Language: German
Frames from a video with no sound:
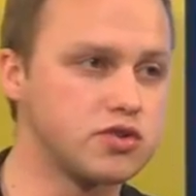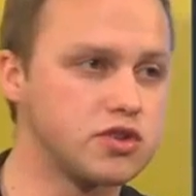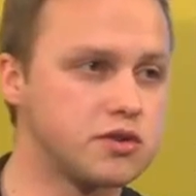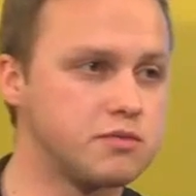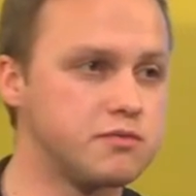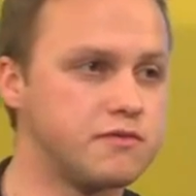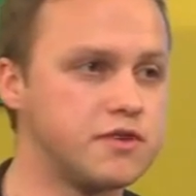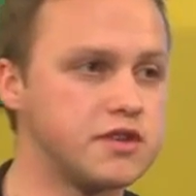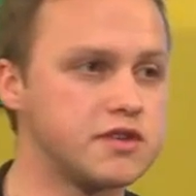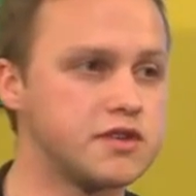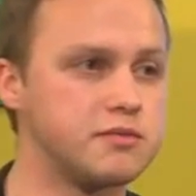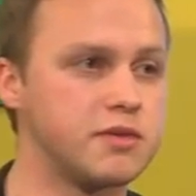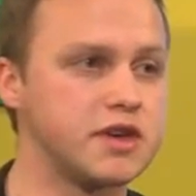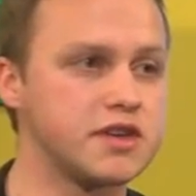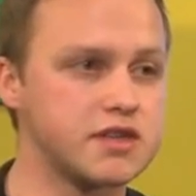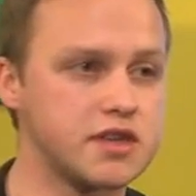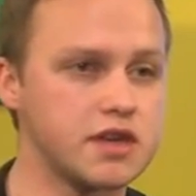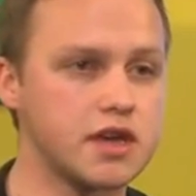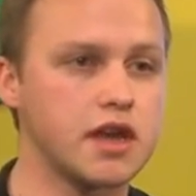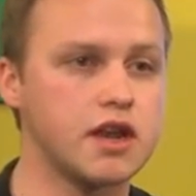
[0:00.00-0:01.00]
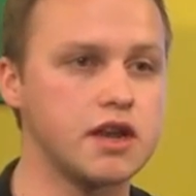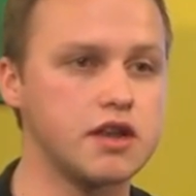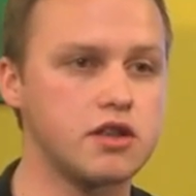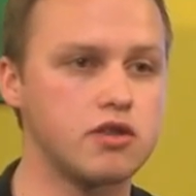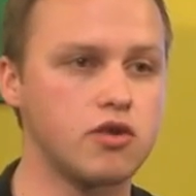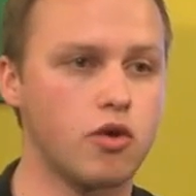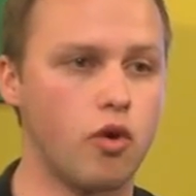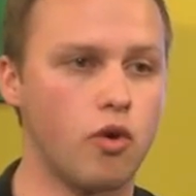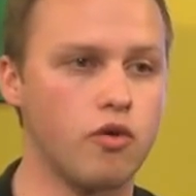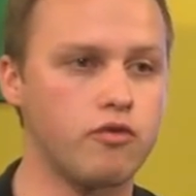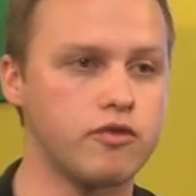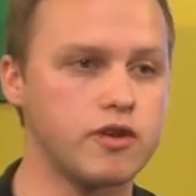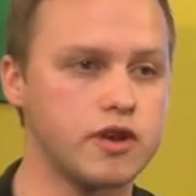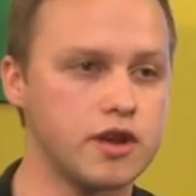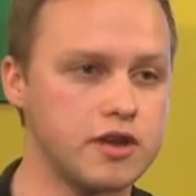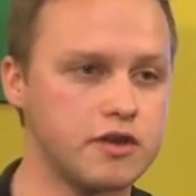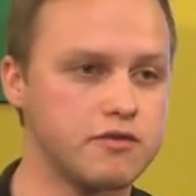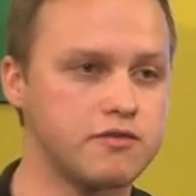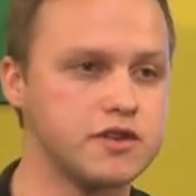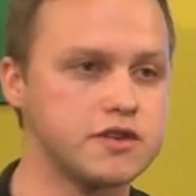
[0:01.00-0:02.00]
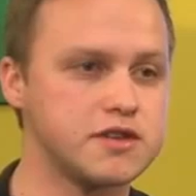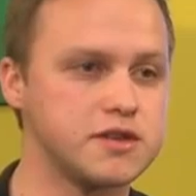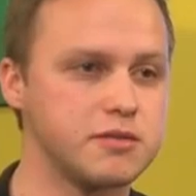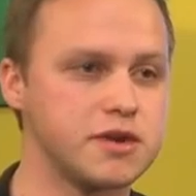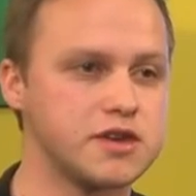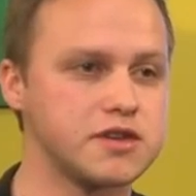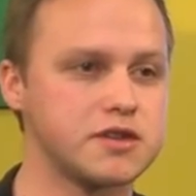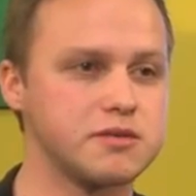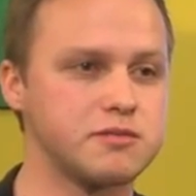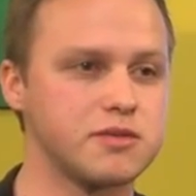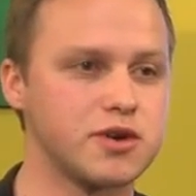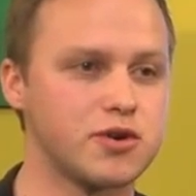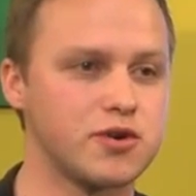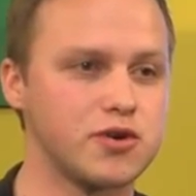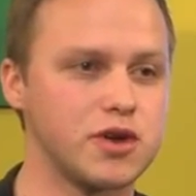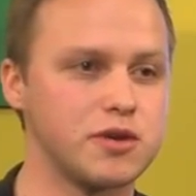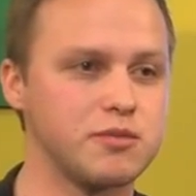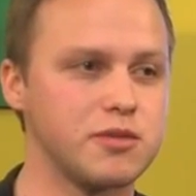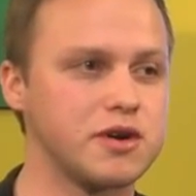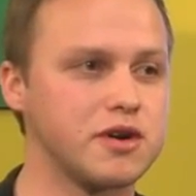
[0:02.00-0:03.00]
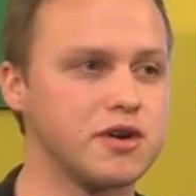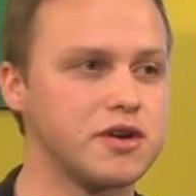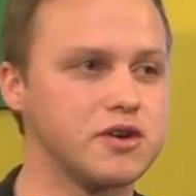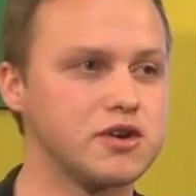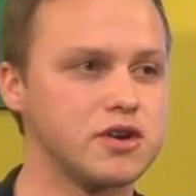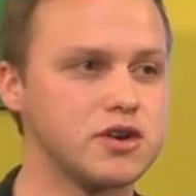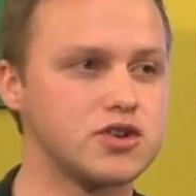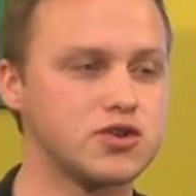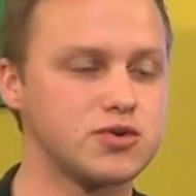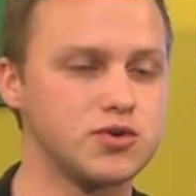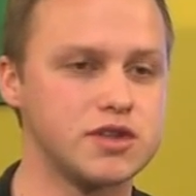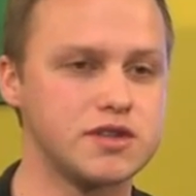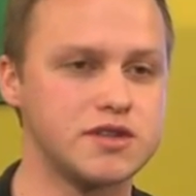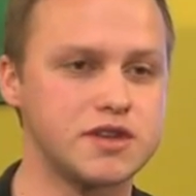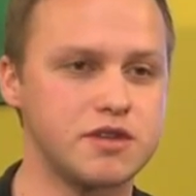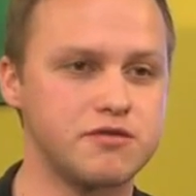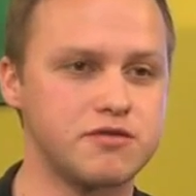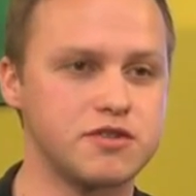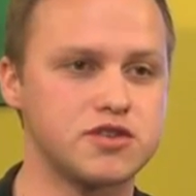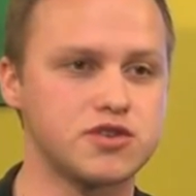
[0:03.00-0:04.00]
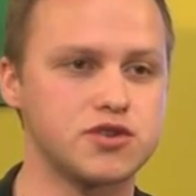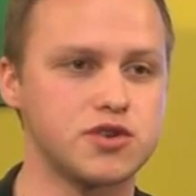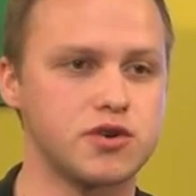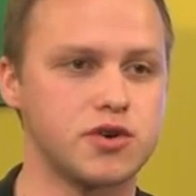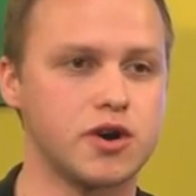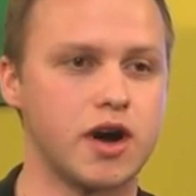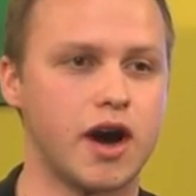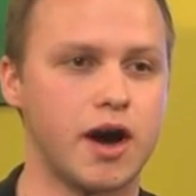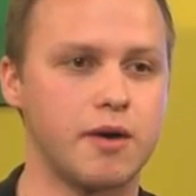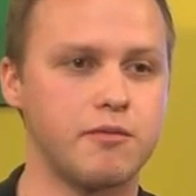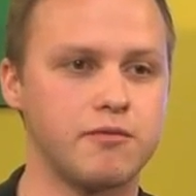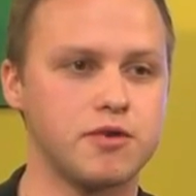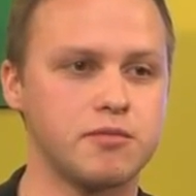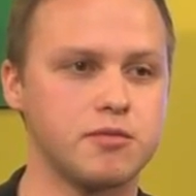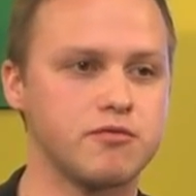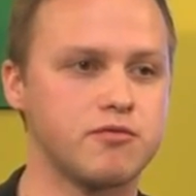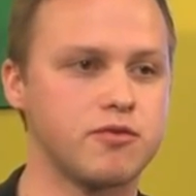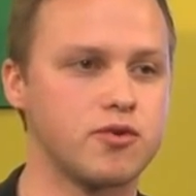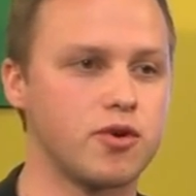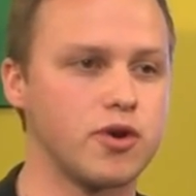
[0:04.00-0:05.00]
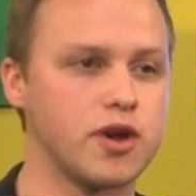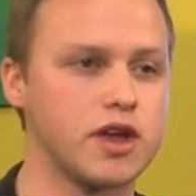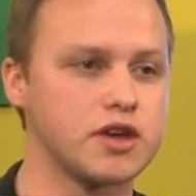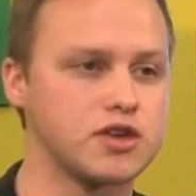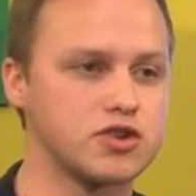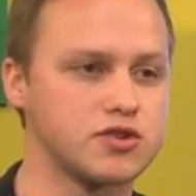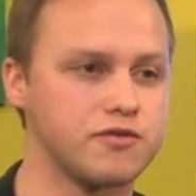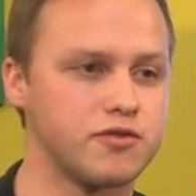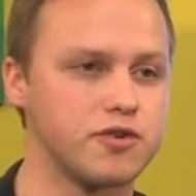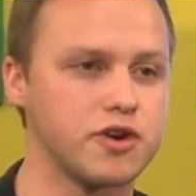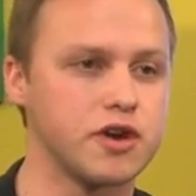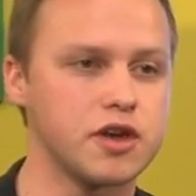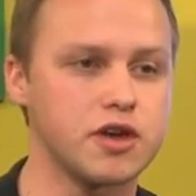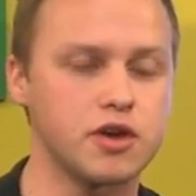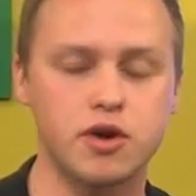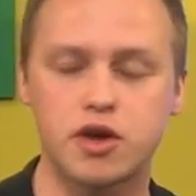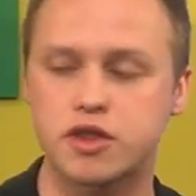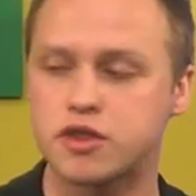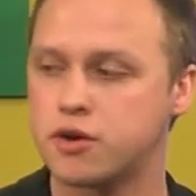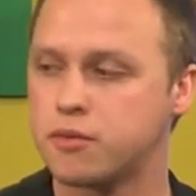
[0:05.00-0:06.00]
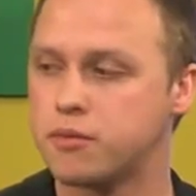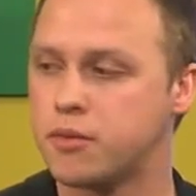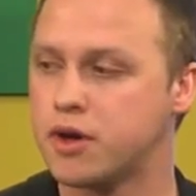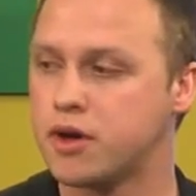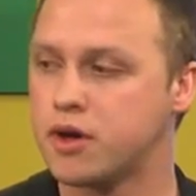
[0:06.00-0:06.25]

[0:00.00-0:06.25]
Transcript: ist in vier Semester gegliedert, hoffentlich vier Semester, man kann immer eine Studienzeitverzögerung haben, wie wir von Kollegen schon vorher gehört haben.